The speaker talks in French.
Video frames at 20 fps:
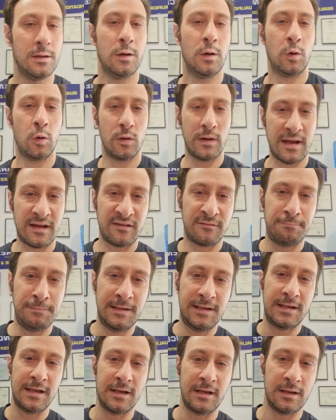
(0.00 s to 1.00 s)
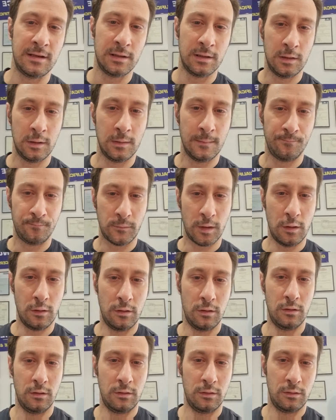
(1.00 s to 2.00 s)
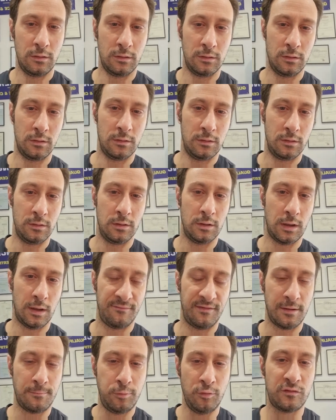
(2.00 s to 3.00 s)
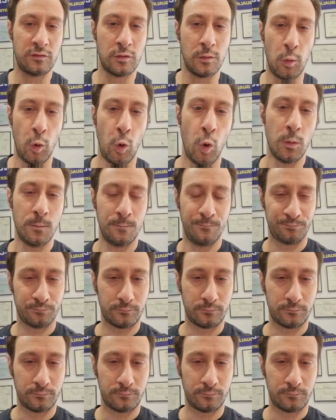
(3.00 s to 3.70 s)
on l'a expliqué euh, avec plus que pro.